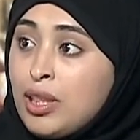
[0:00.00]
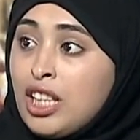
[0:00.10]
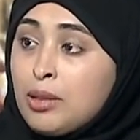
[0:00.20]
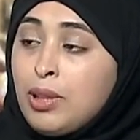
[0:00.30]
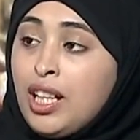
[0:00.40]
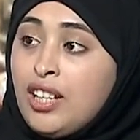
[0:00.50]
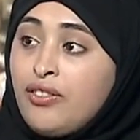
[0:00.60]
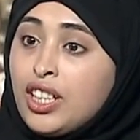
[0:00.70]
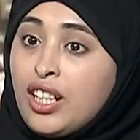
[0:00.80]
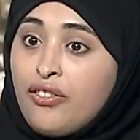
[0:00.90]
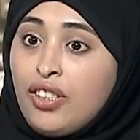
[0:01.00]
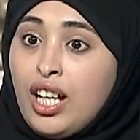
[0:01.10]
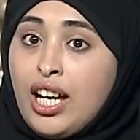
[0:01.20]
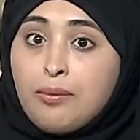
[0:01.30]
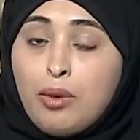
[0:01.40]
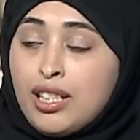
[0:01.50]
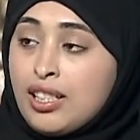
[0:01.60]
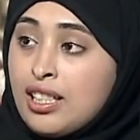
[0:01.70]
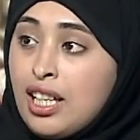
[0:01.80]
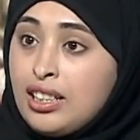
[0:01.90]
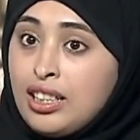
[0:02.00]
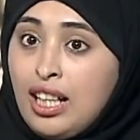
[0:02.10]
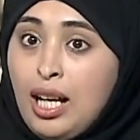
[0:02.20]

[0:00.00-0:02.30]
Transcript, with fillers: ممكن تطبيق هالفكره في اي مؤسسات